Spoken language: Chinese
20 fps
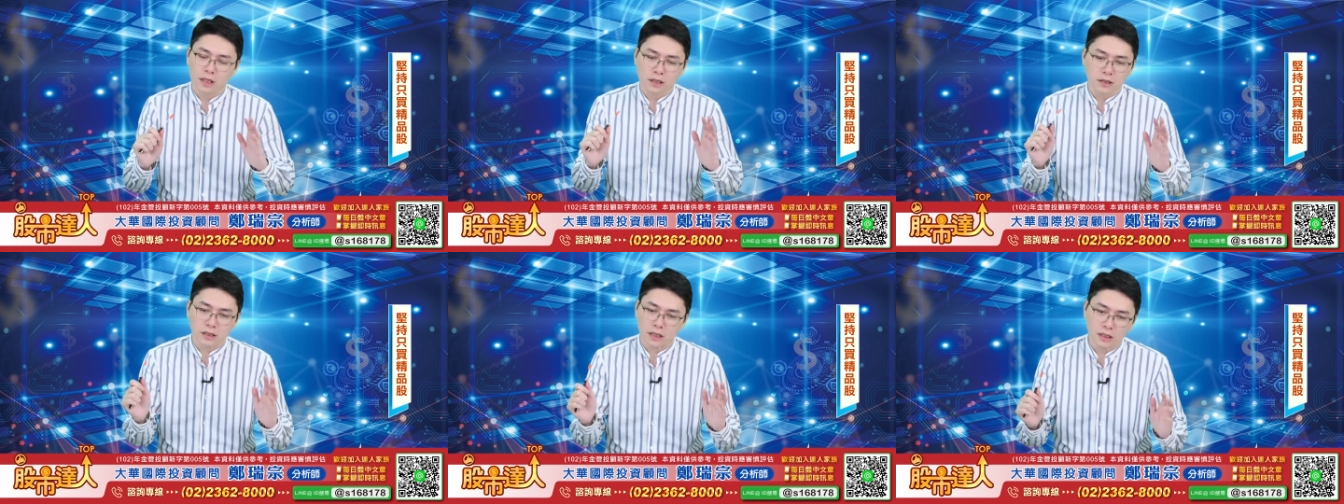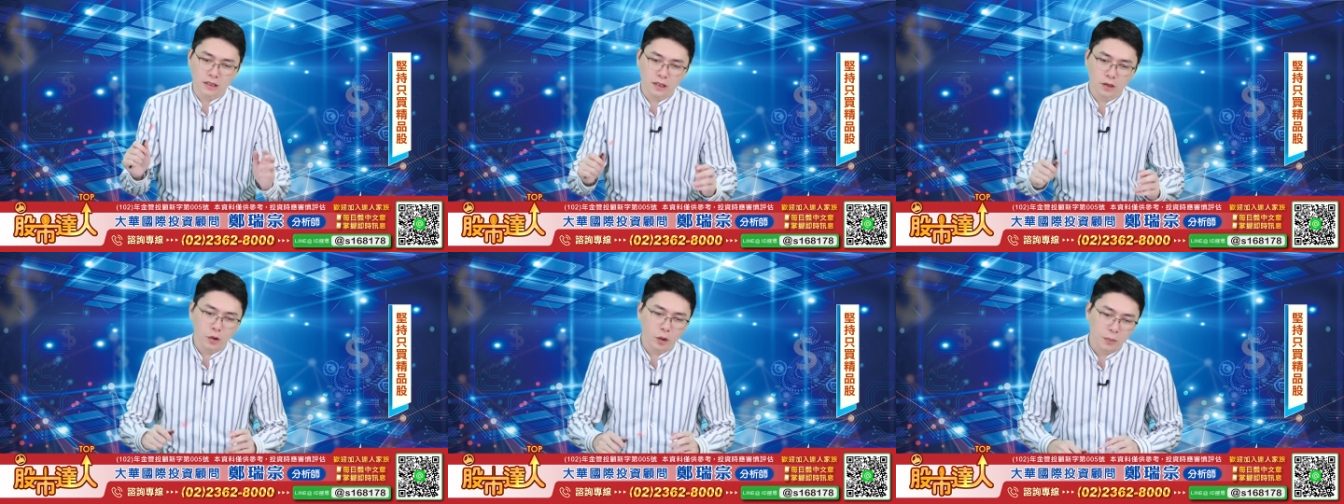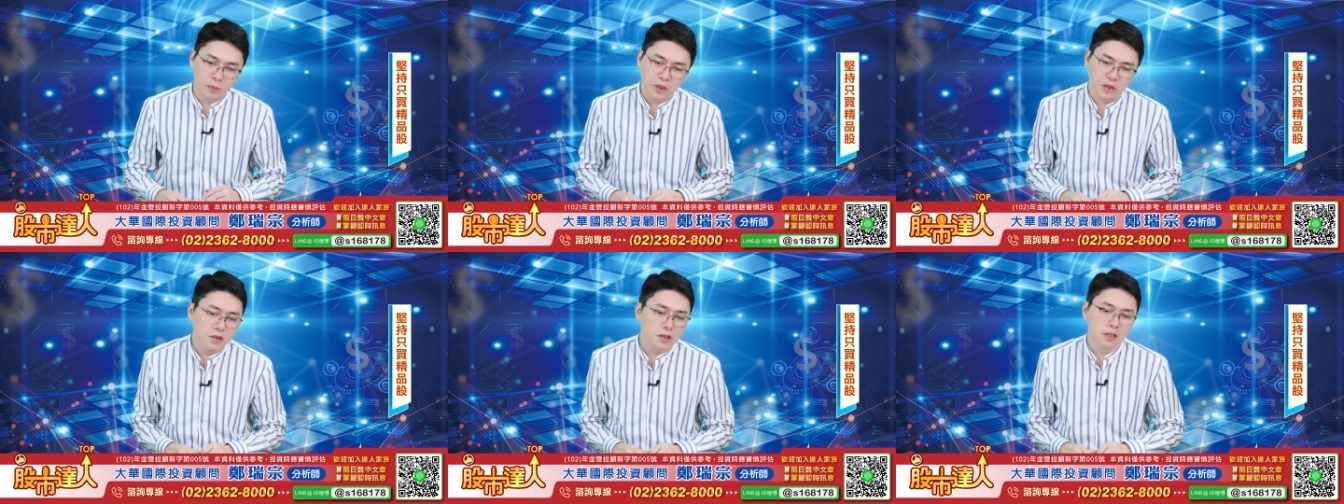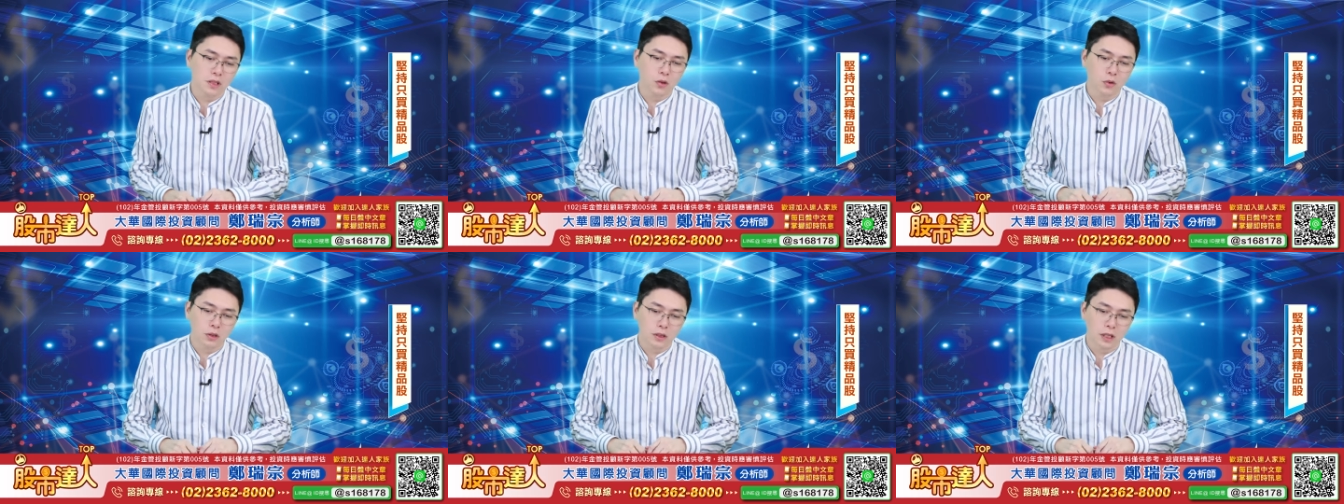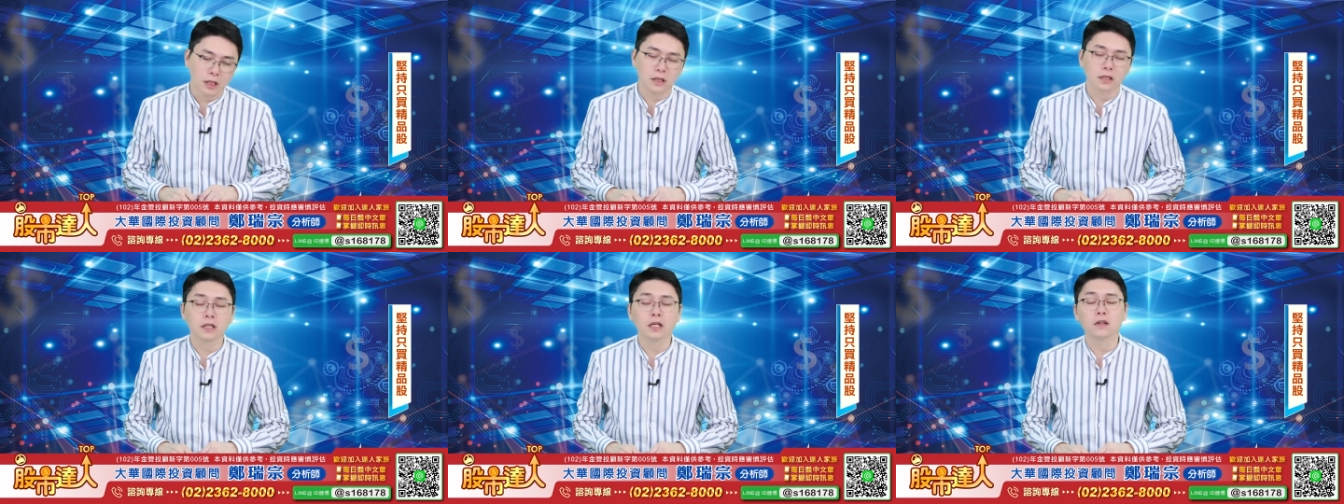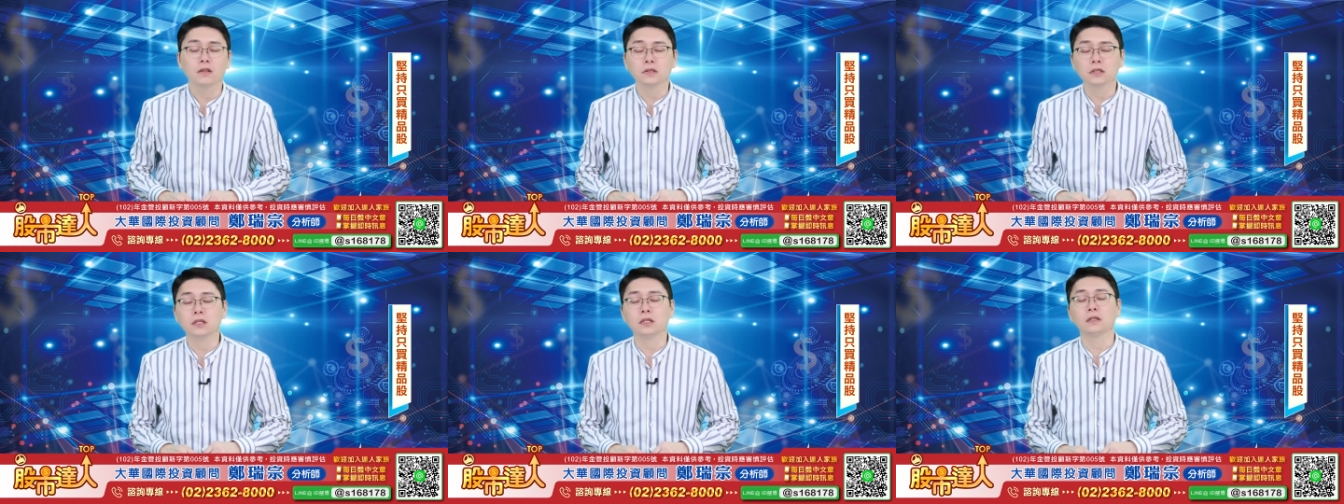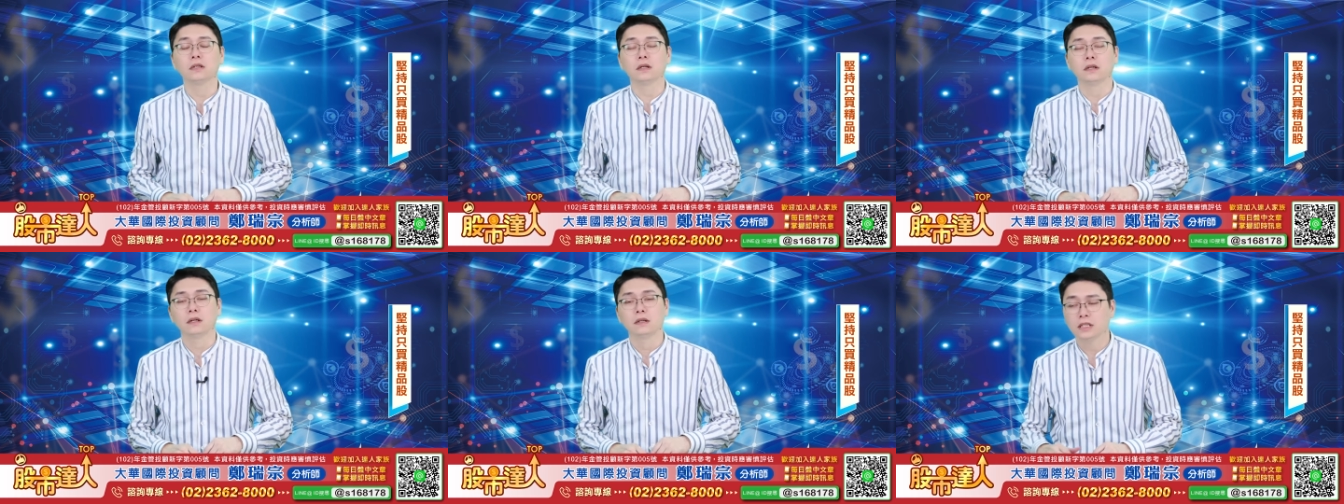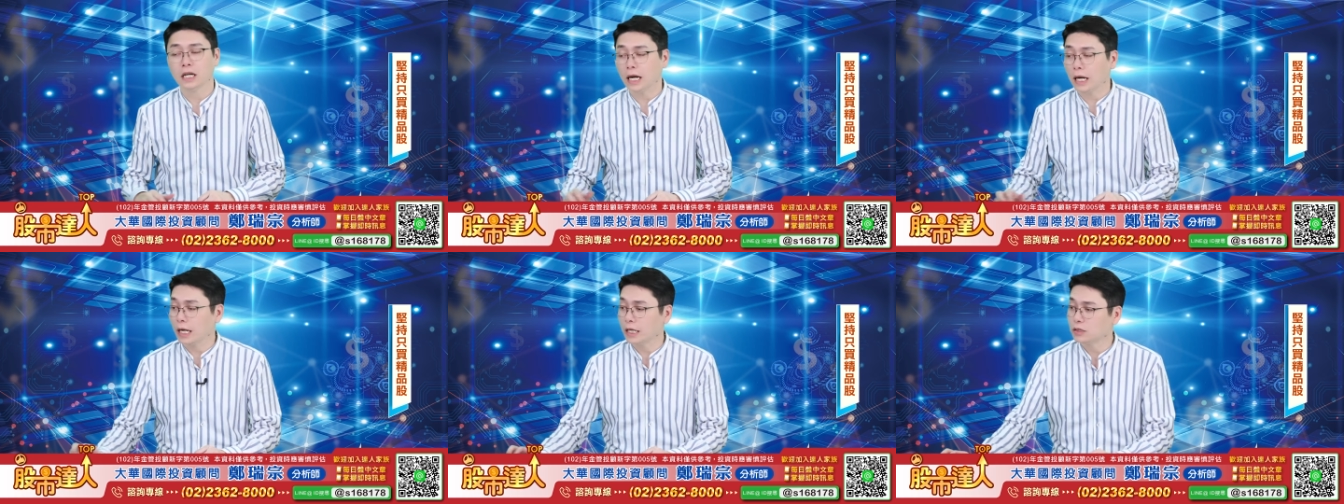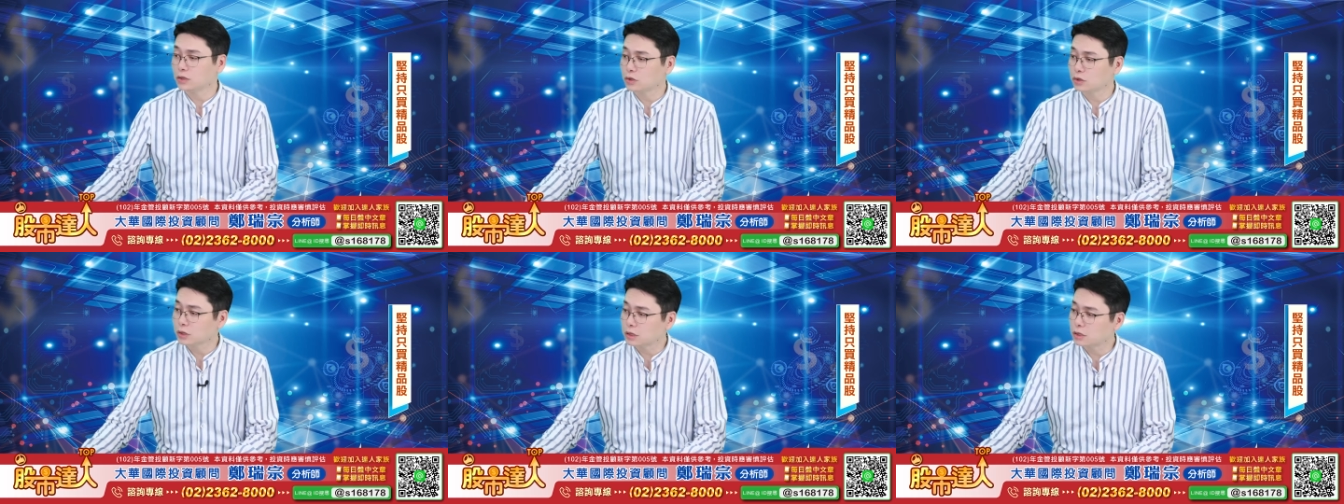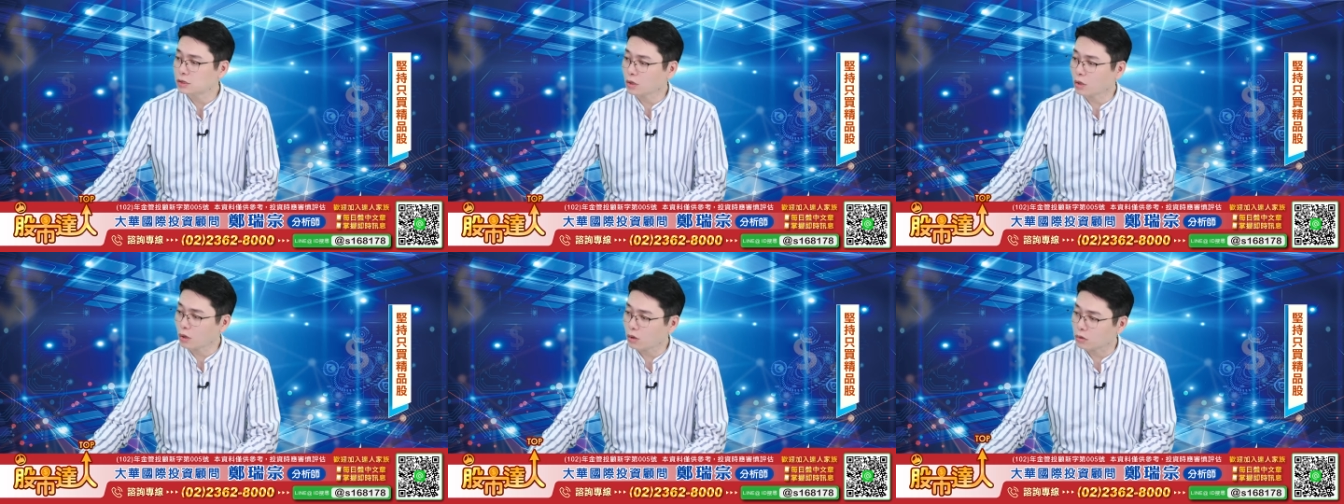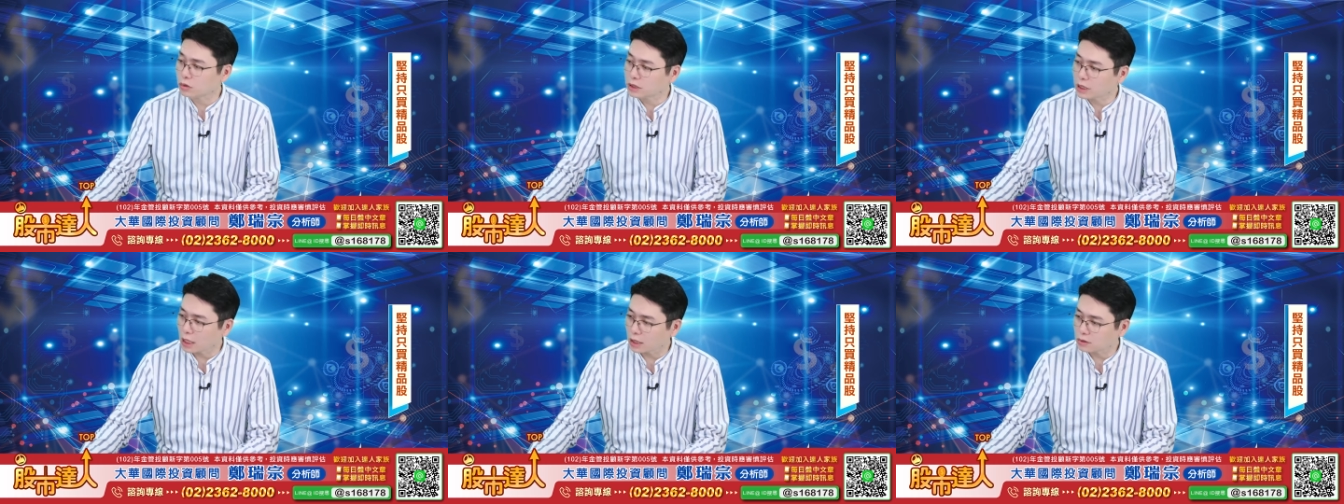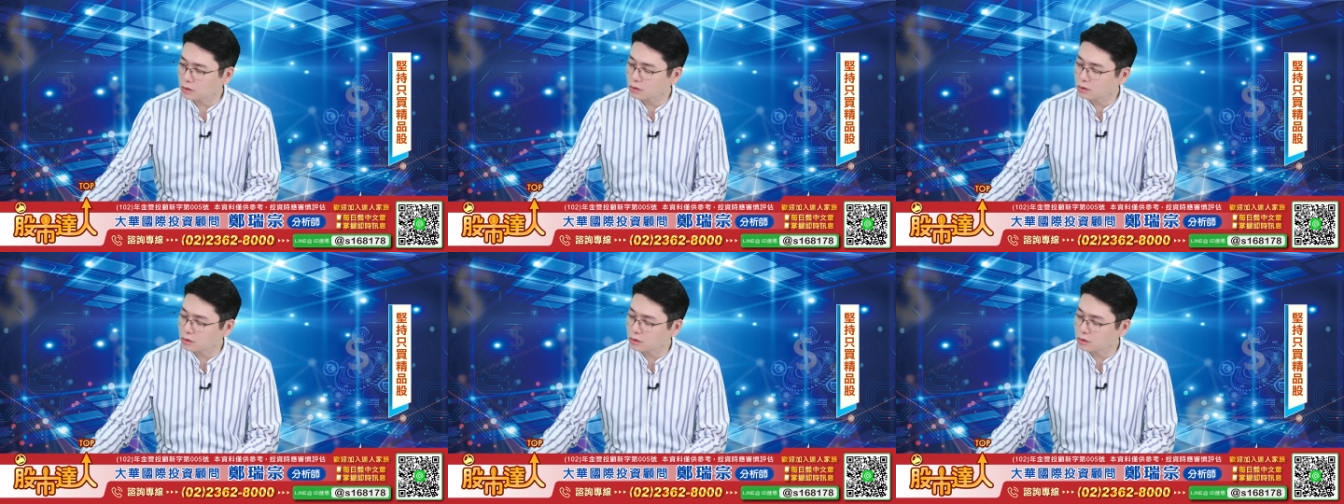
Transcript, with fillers: 现阶段没有这个回档的条件，下来就是收红，下来就